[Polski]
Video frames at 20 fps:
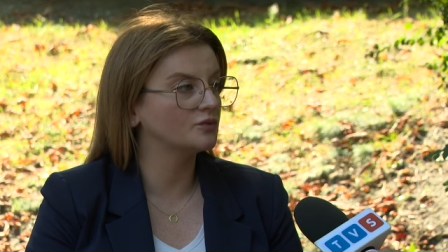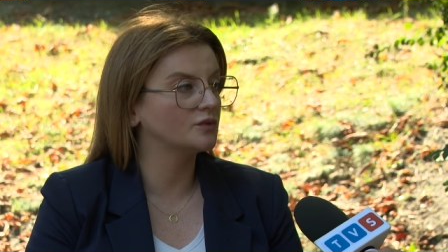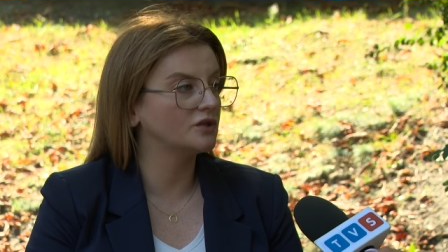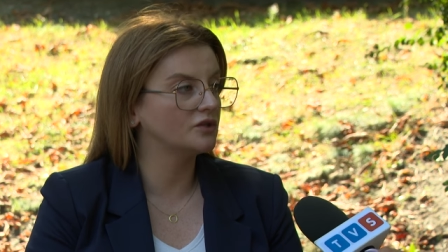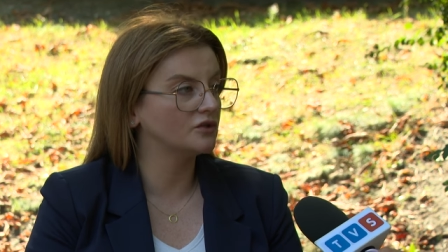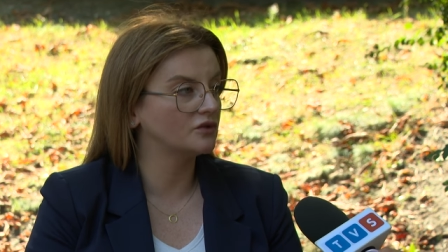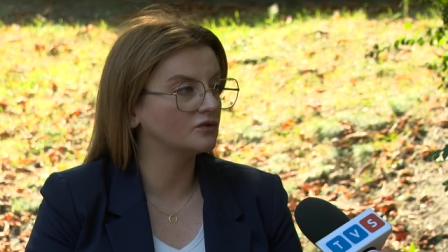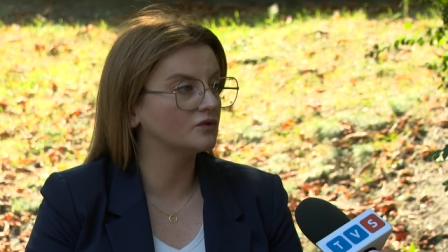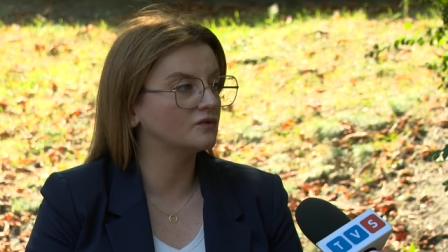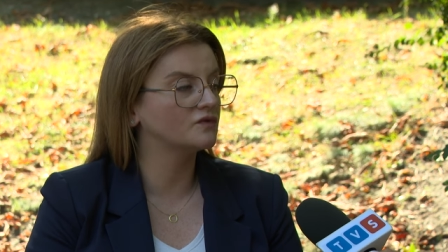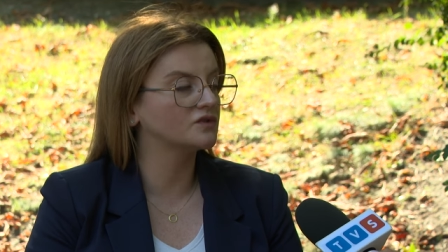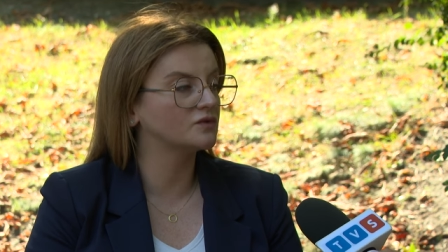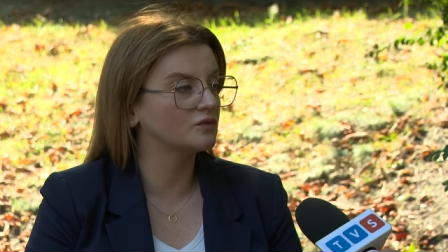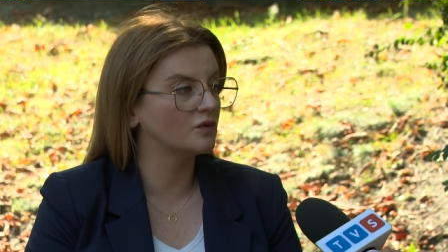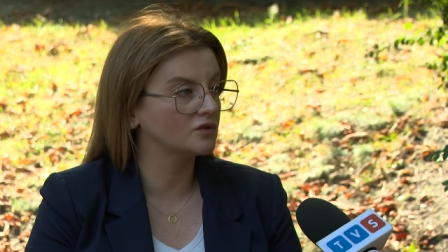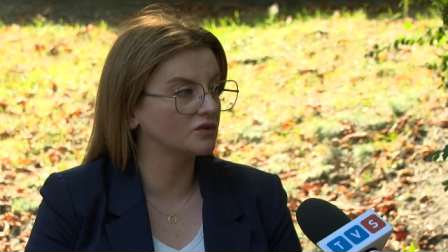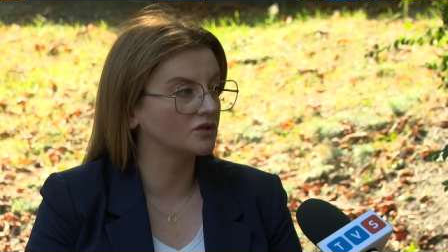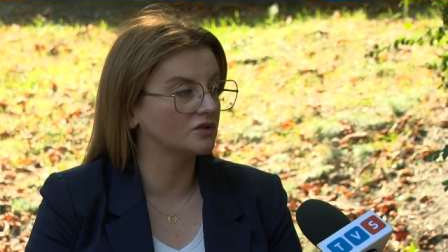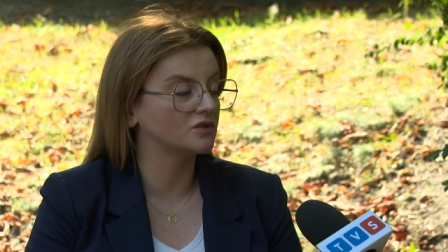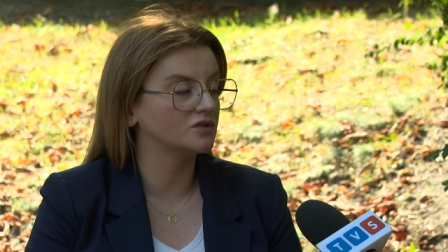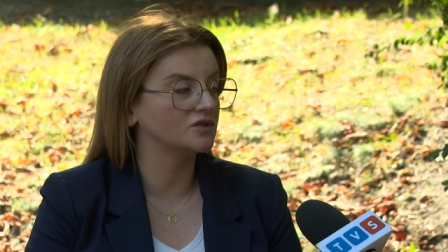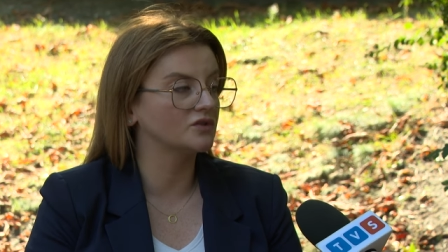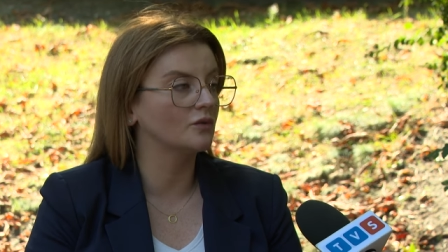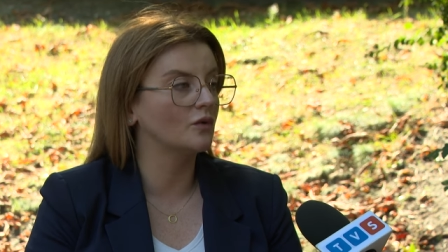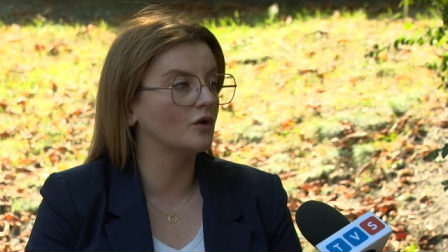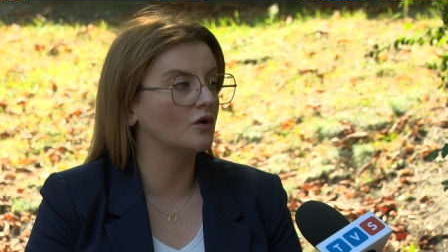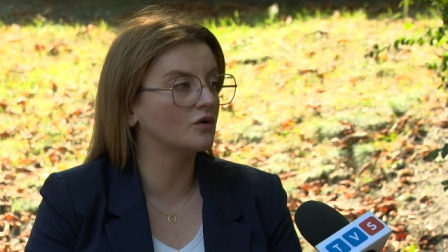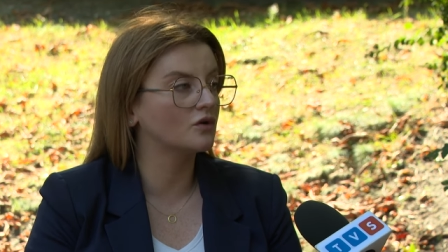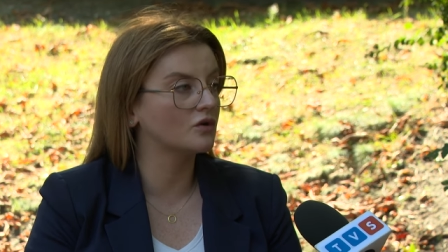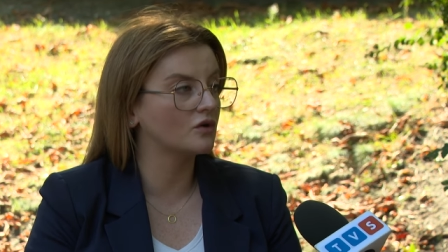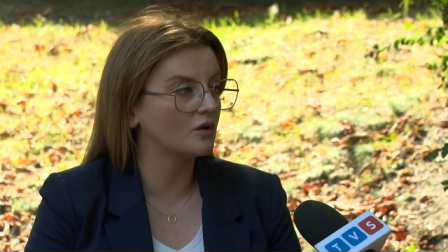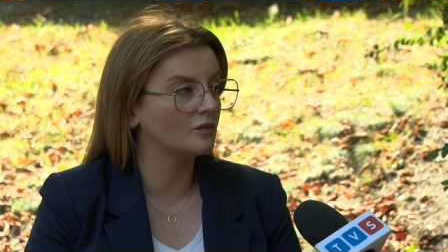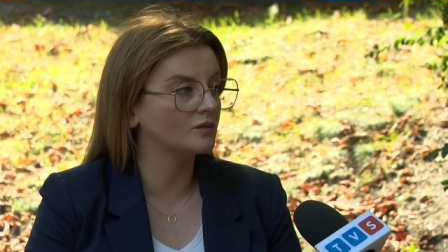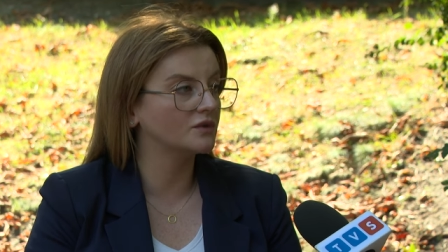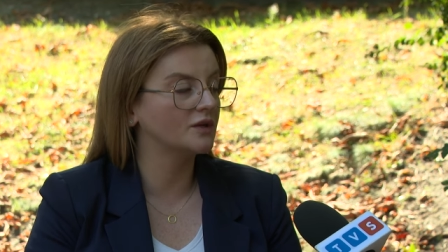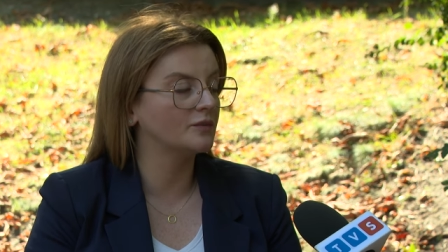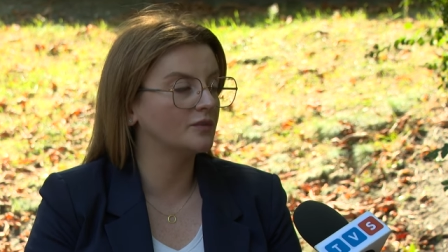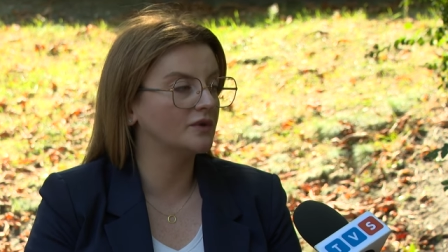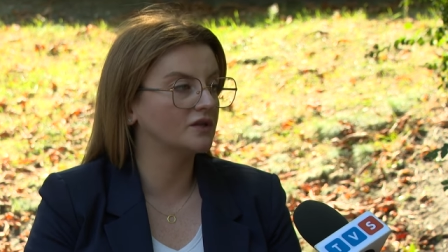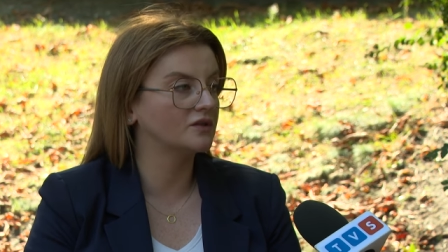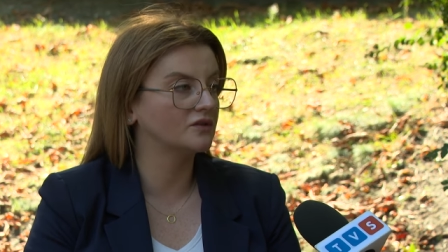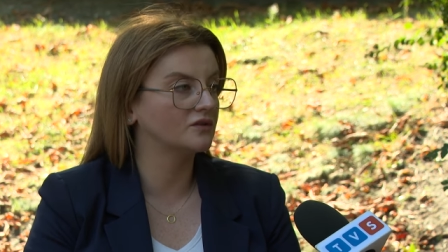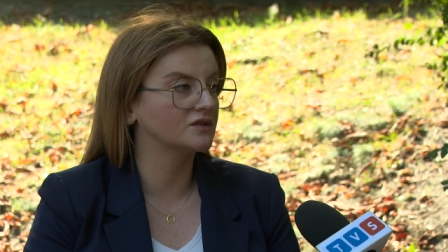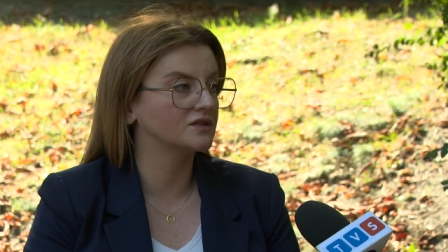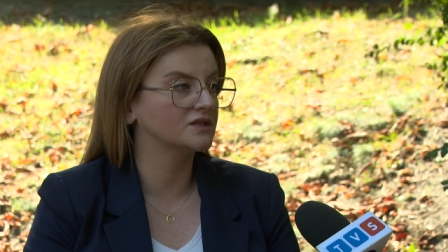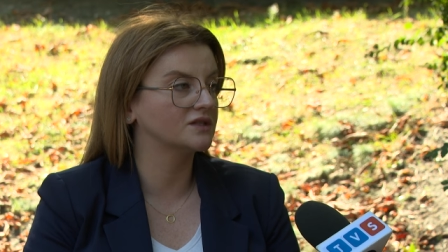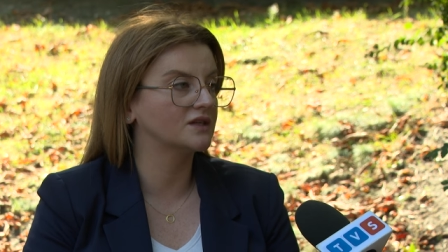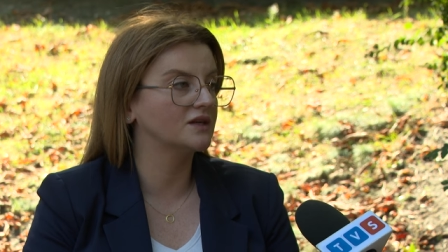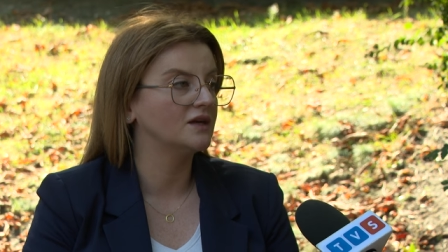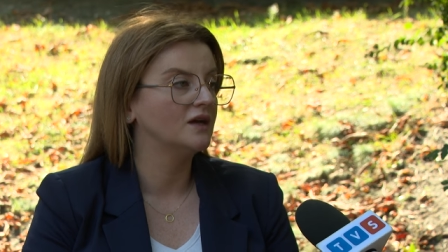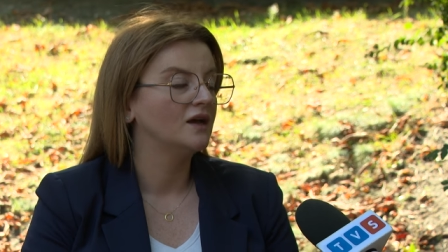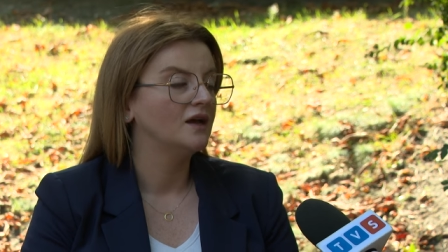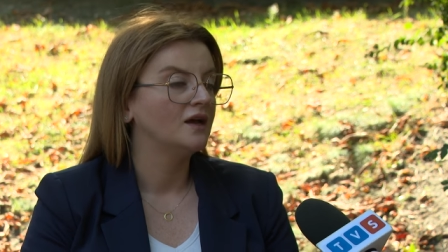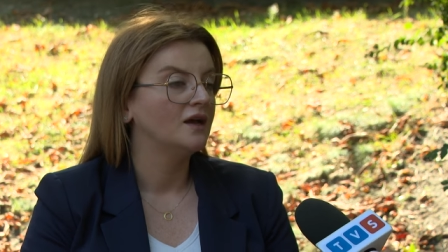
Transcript: milionów złotych. To są ogromne pieniądze.